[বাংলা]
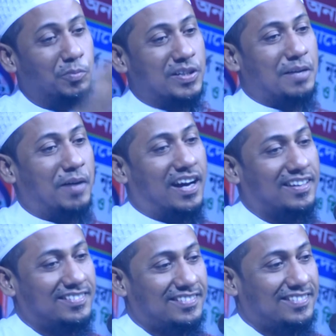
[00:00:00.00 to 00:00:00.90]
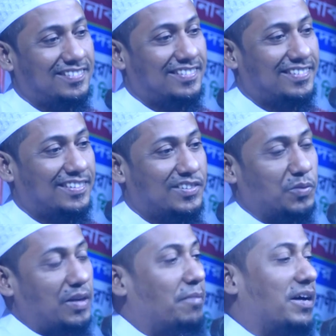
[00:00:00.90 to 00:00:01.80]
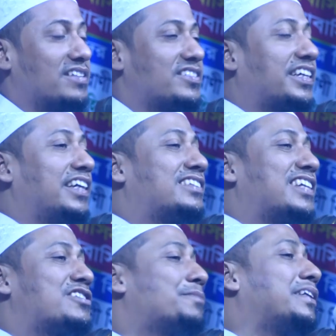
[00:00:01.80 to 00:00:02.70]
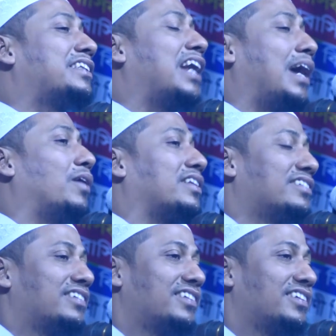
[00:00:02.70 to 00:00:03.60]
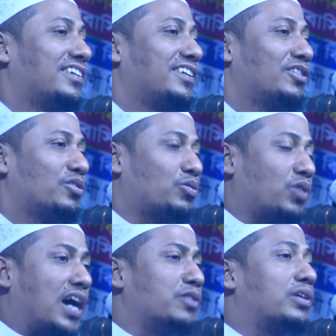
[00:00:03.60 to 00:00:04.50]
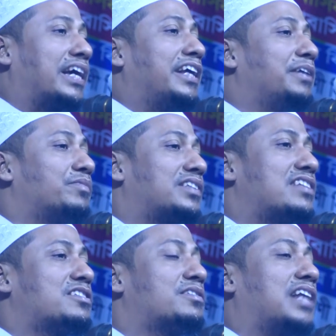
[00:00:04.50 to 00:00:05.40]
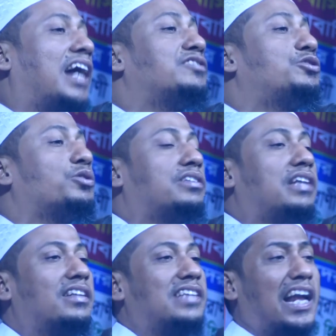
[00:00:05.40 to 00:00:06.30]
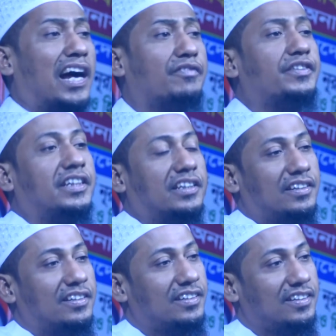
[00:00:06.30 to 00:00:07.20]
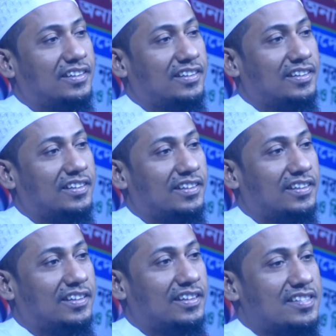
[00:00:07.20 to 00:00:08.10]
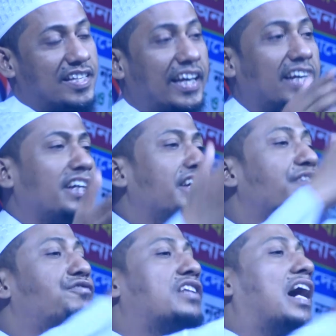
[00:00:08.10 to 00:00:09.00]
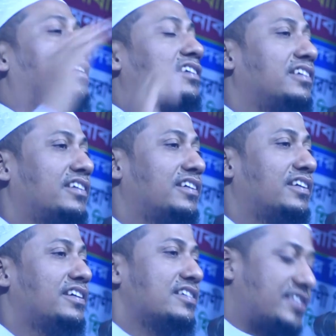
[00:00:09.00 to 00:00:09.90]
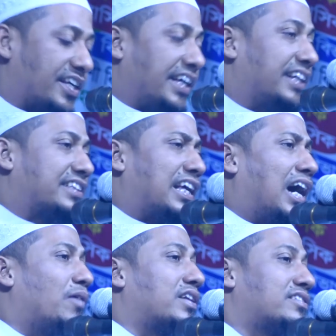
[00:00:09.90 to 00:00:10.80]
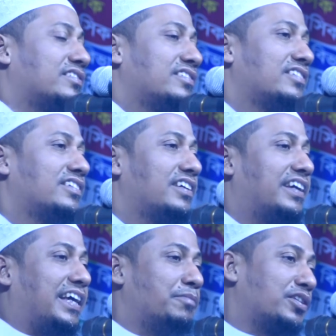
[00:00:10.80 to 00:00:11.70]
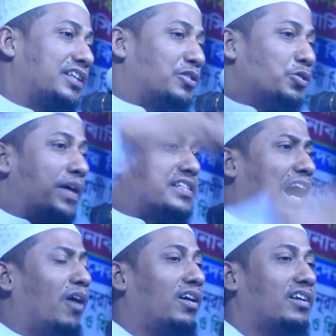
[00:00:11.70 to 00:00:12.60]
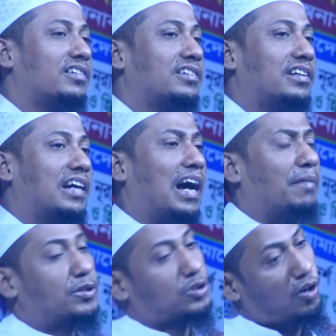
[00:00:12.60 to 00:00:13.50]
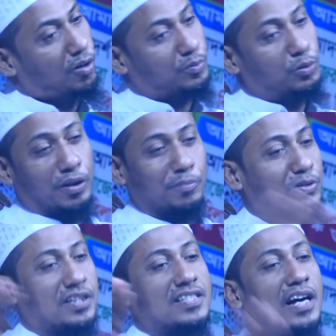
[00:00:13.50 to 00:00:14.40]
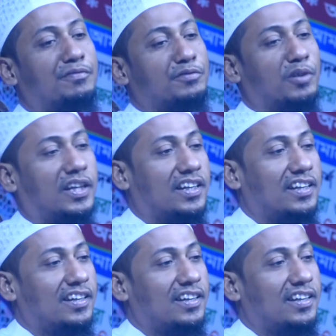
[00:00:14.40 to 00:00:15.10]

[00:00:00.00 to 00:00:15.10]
ডুবে যাবা তুমি আমার জিকির তসবি তেলাওয়াত কোরআনুল করিম তজ তাহাজুদ তারাভি সেহেরি ইফতার জিকির তেলাওয়াত এর মধ্যে ডুবে যাও আমি সব ধুয়ে মুছে সাফ করে